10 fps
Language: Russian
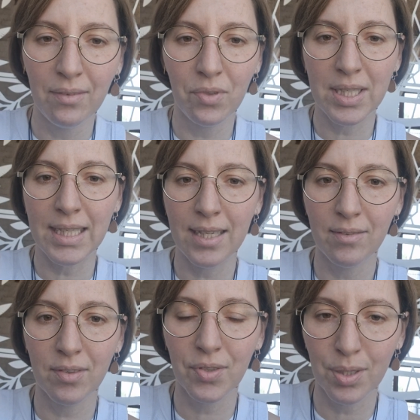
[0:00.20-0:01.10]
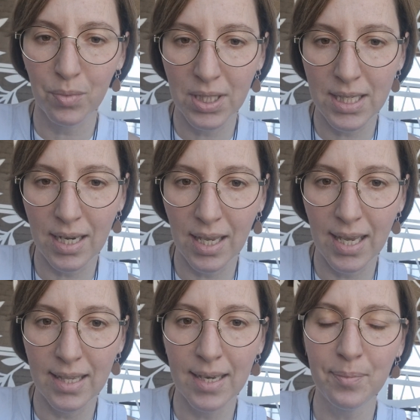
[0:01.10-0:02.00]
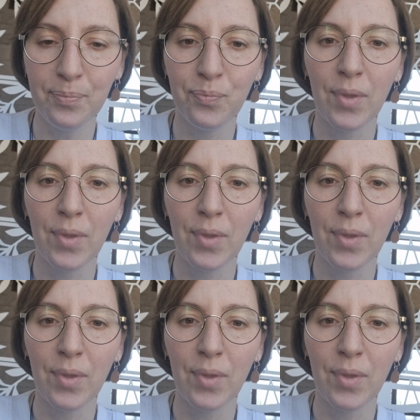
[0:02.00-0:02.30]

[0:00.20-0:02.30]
весеннего всем настроения.